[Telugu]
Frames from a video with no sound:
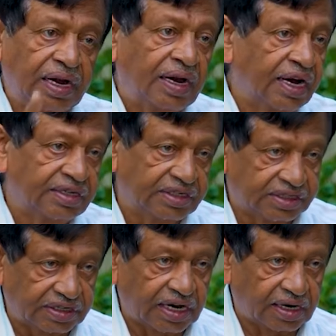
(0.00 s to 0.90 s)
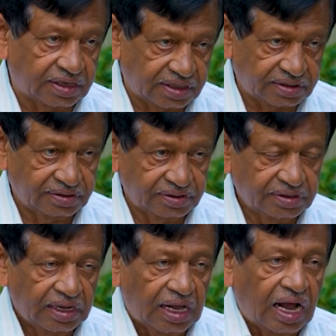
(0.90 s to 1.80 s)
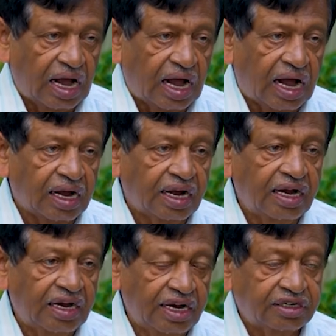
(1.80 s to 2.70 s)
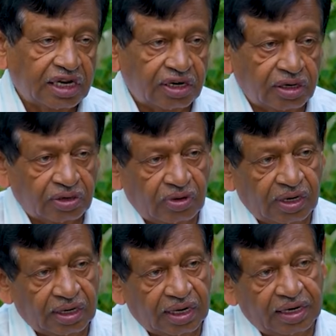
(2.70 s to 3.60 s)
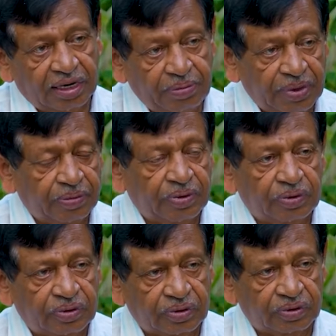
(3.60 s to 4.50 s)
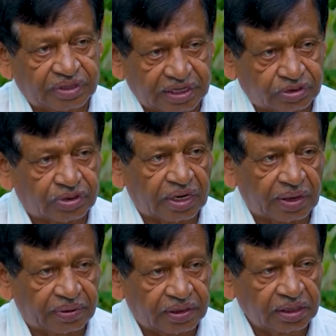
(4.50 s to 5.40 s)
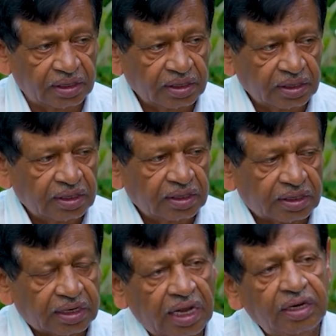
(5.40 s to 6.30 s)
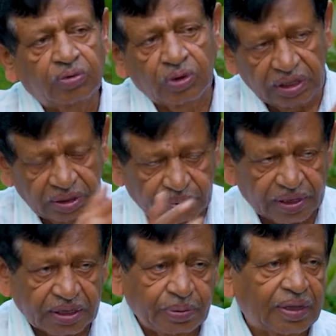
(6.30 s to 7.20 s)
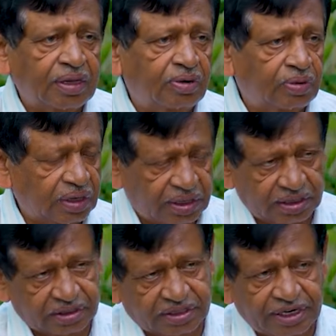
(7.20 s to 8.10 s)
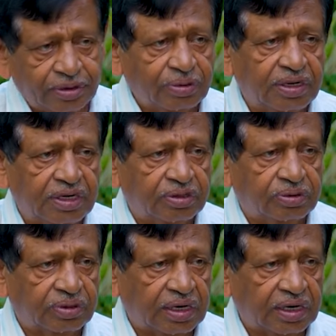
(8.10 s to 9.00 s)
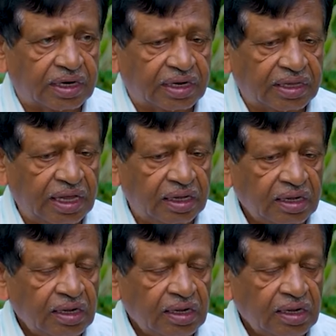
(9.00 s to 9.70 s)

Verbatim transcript: గైడ్ లైన్స్ ఇచ్చినారండి ఓకే ఆ గైడ్ లైన్స్ అనుకూలంగానే మేము తెస్తున్నామని ఓకే కానీ కొన్ని ప్రతిపాదనలు కూడా స్టేట్ కూడా చేసుకుంటుంటారు కదా